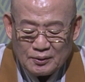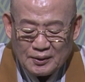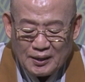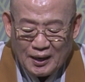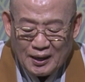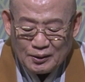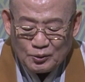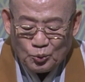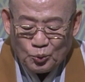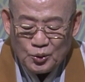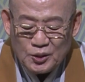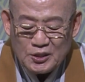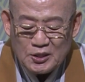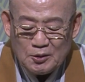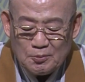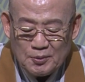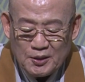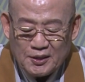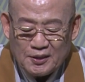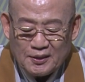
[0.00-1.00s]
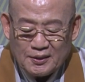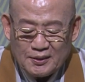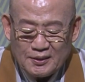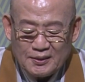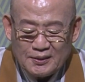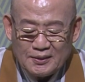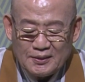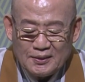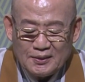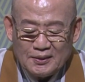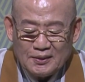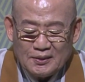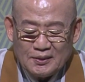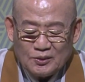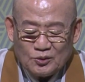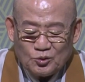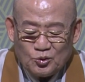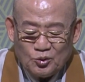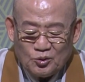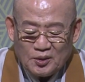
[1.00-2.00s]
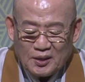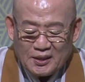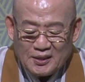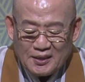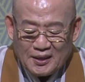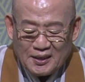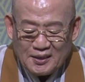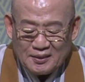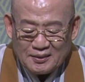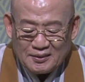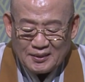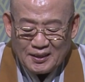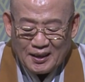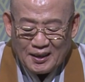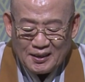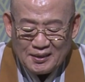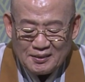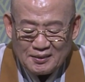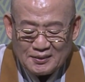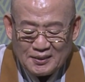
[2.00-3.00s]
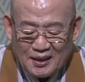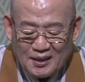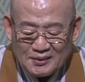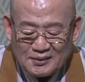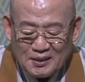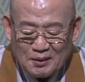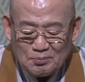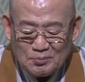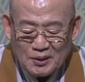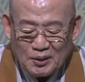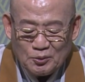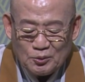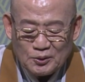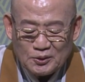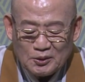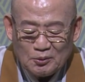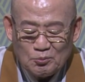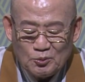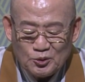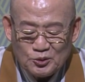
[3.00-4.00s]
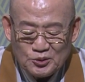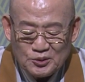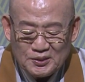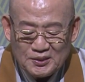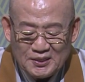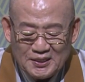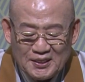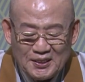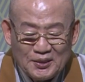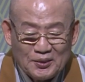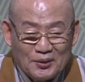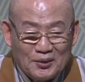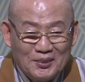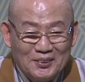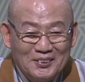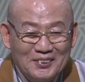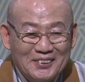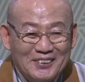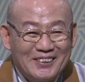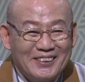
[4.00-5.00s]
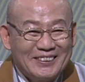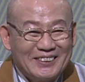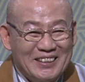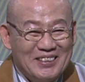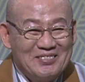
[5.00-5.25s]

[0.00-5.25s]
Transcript: 다 도인이며, 출가를 하였다 하여 다 참다운 전무친 일이요. 그랬단